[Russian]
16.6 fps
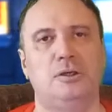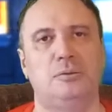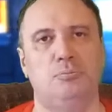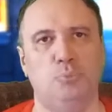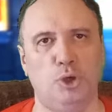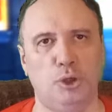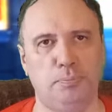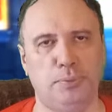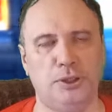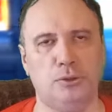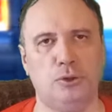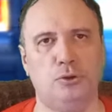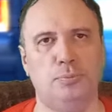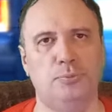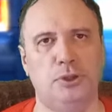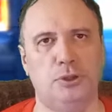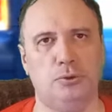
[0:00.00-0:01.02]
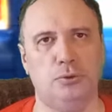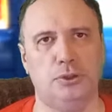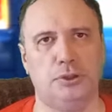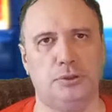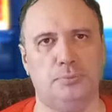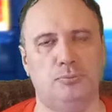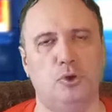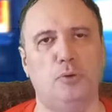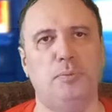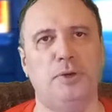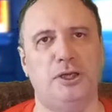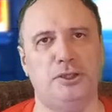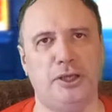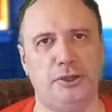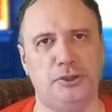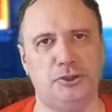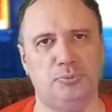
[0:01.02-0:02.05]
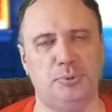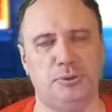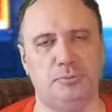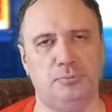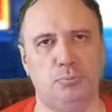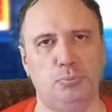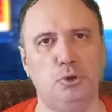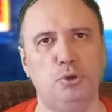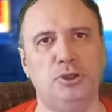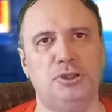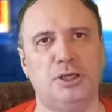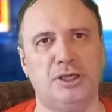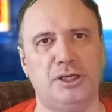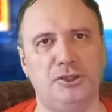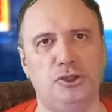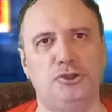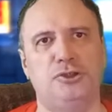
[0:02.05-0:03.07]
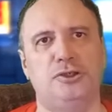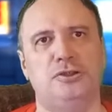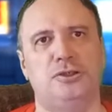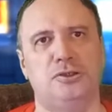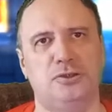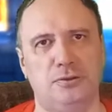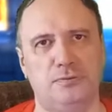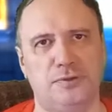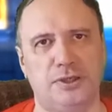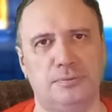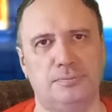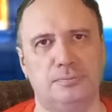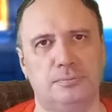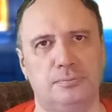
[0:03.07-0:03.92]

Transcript: Мой подробный ролик о политаризме будет на конечной заставке.